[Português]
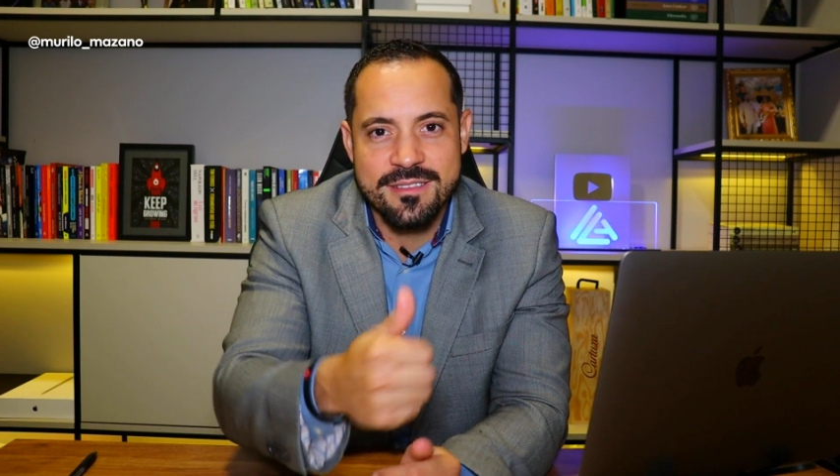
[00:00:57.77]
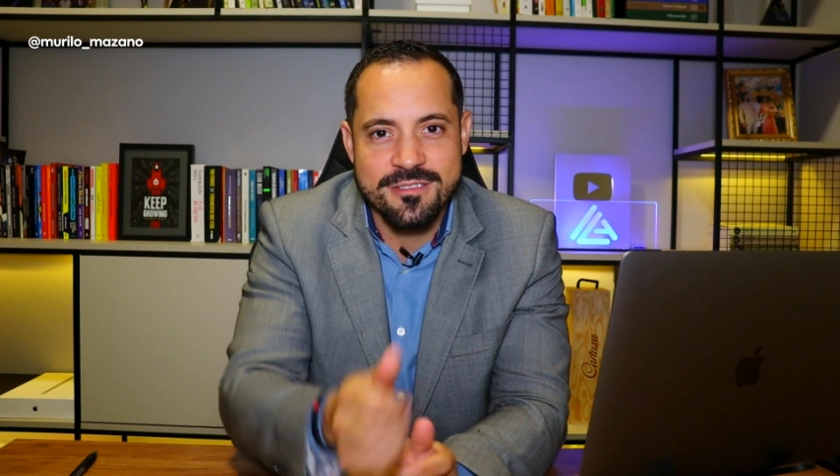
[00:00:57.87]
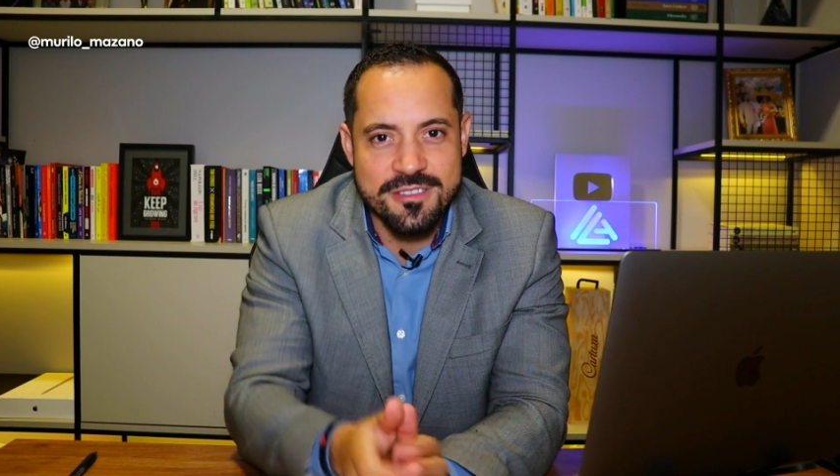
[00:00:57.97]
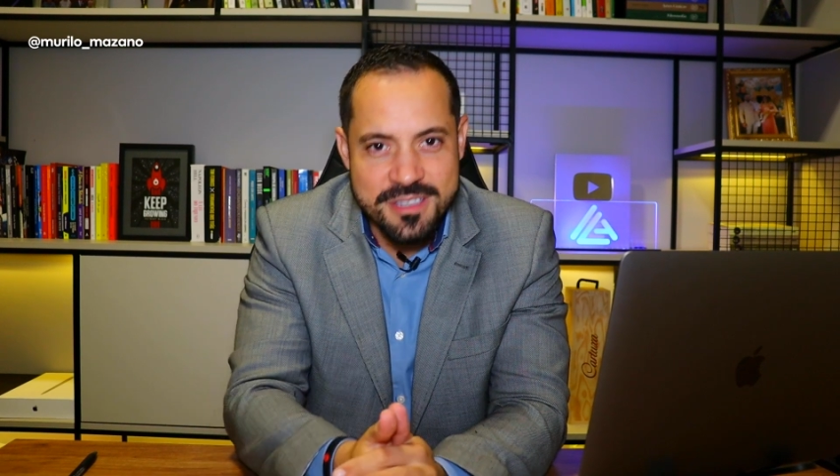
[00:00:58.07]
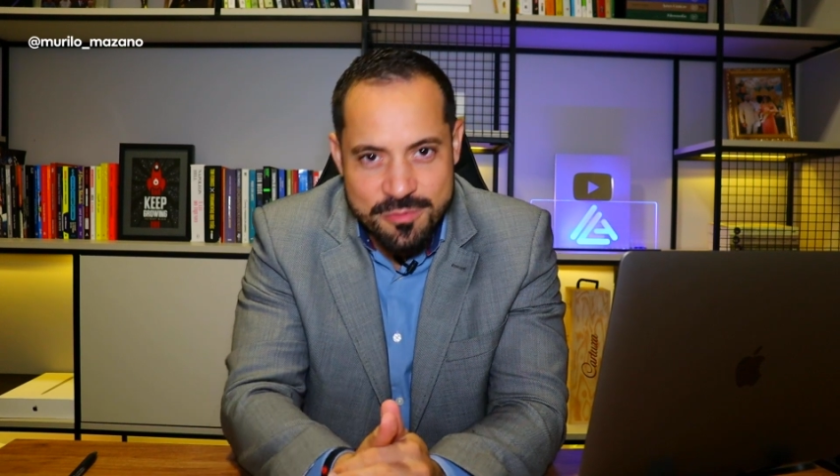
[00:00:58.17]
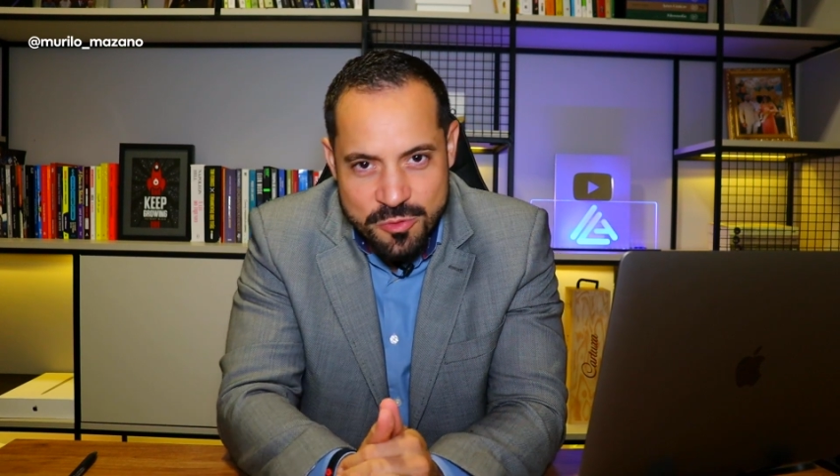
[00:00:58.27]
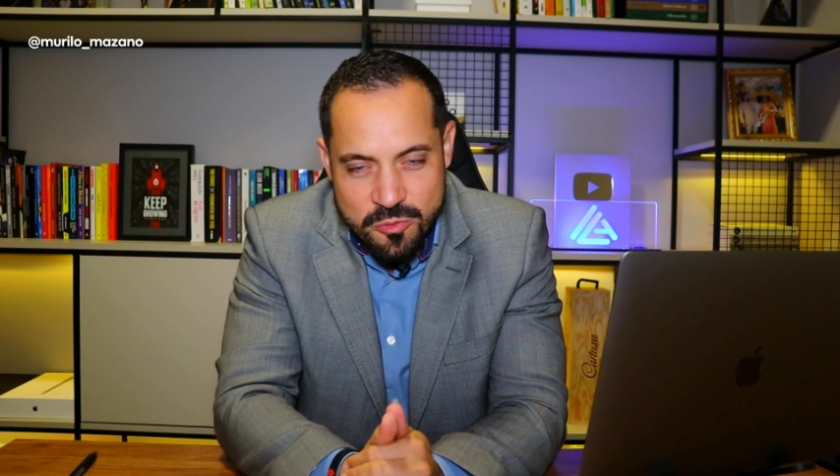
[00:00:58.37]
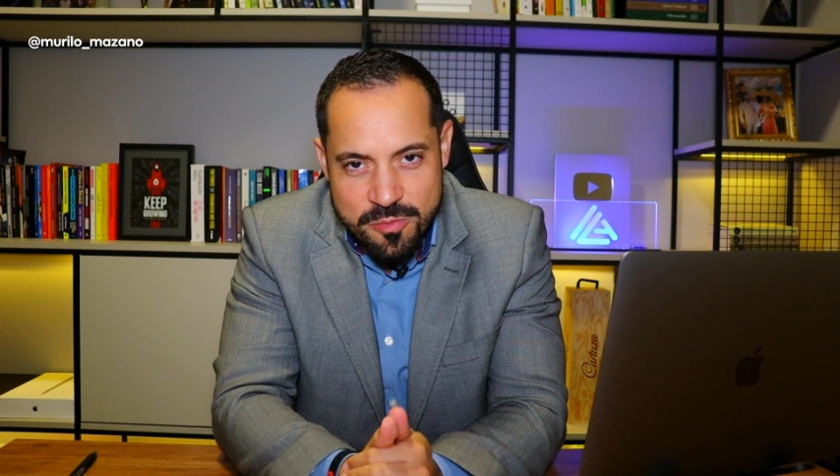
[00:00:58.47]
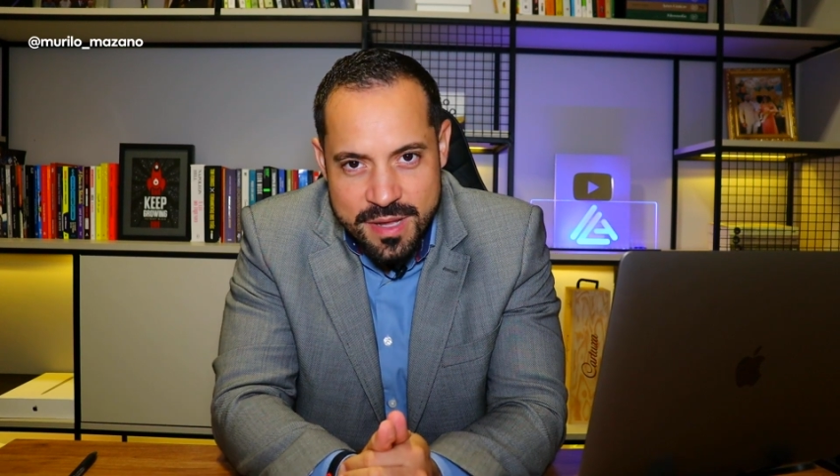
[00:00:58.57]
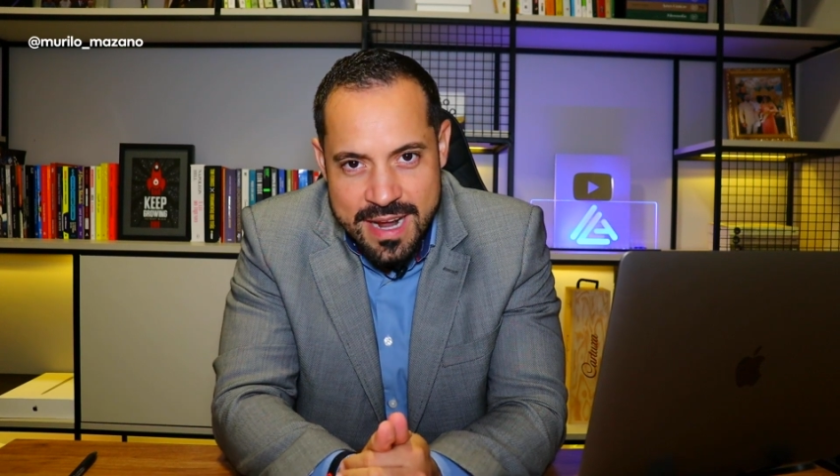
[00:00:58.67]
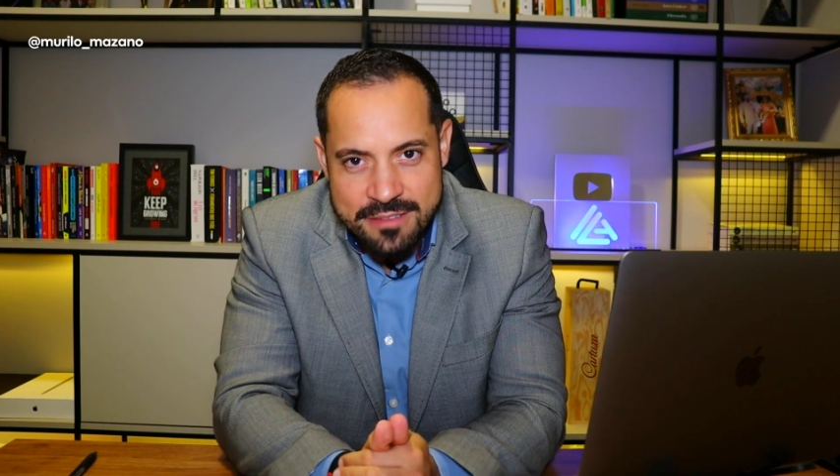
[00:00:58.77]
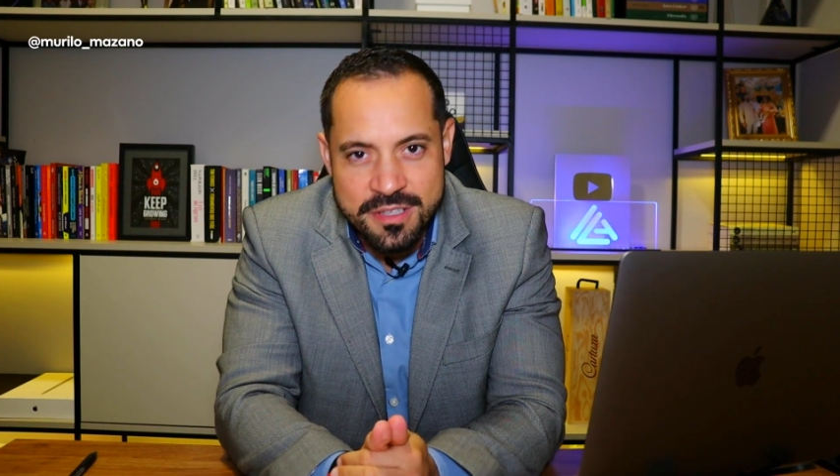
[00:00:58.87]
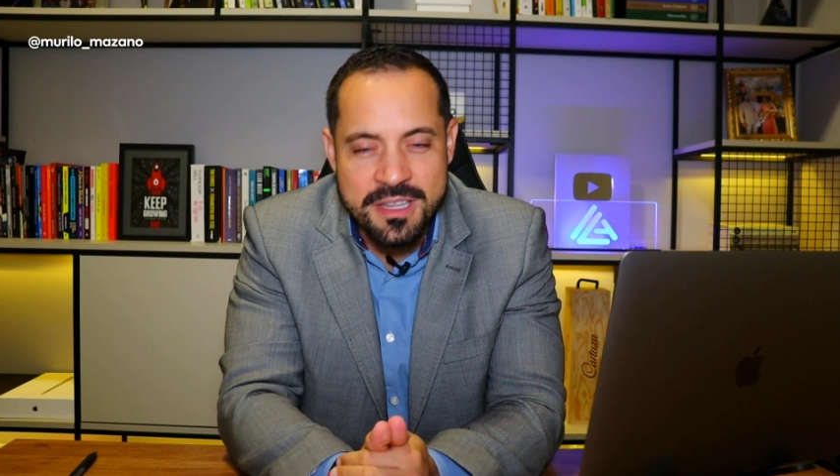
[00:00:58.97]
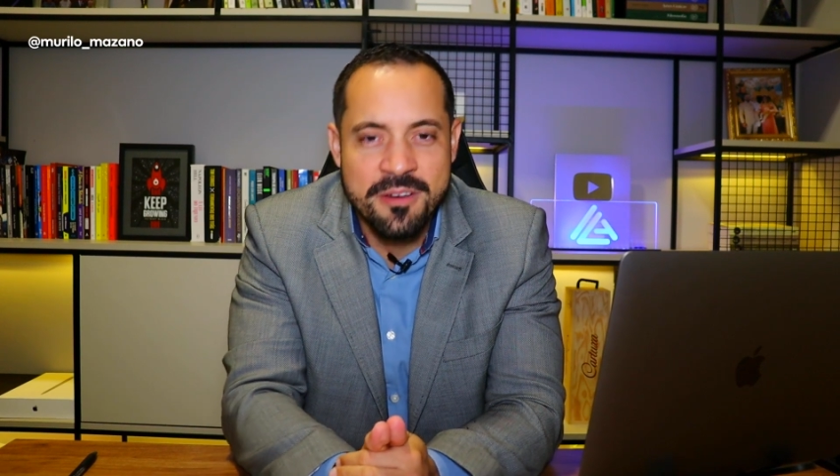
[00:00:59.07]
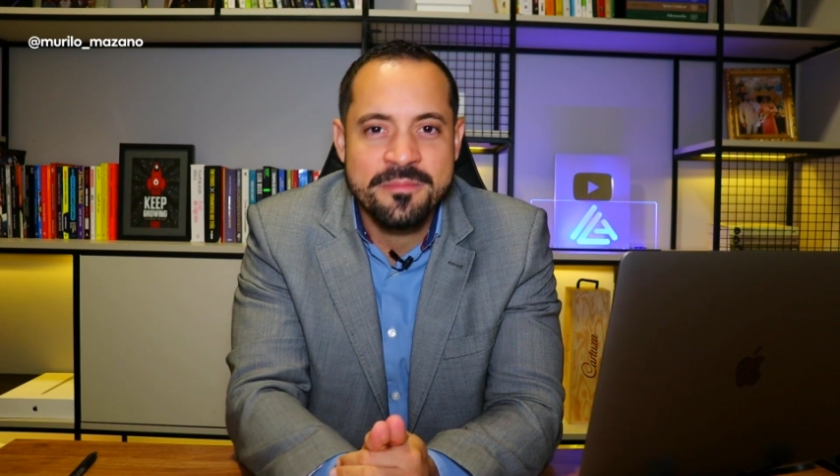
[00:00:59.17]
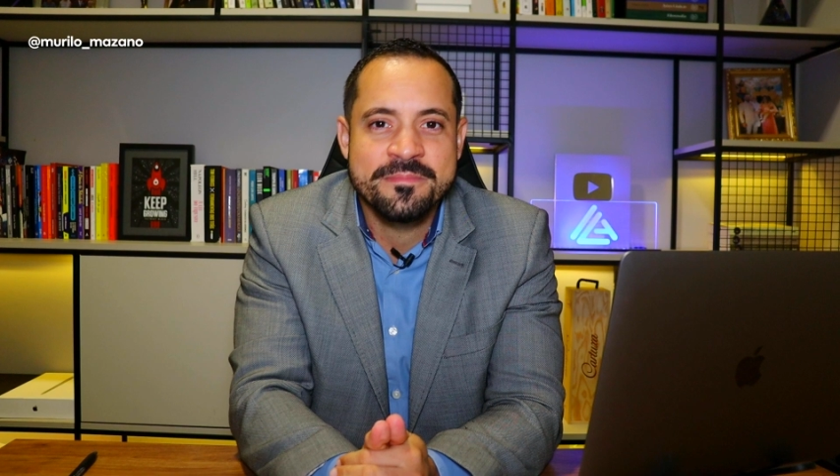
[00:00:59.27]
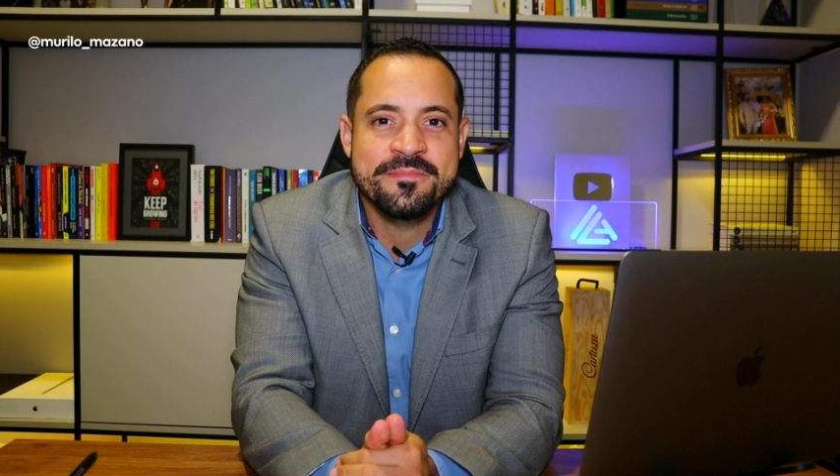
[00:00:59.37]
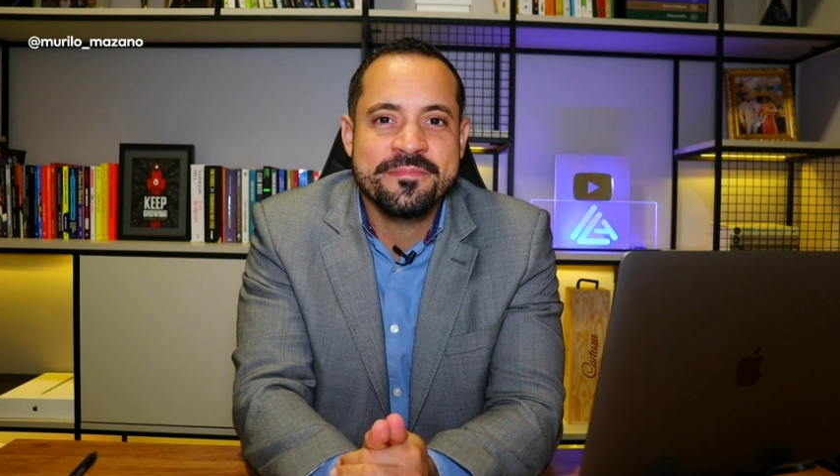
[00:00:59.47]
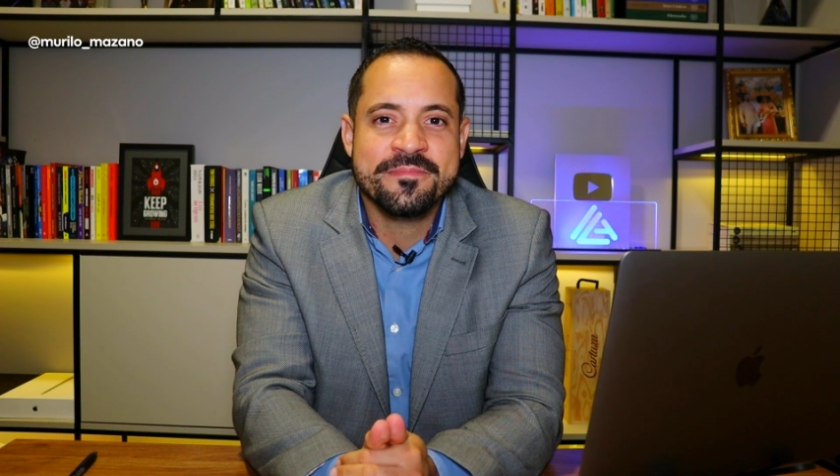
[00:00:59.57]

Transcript: Nós temos um combinado então?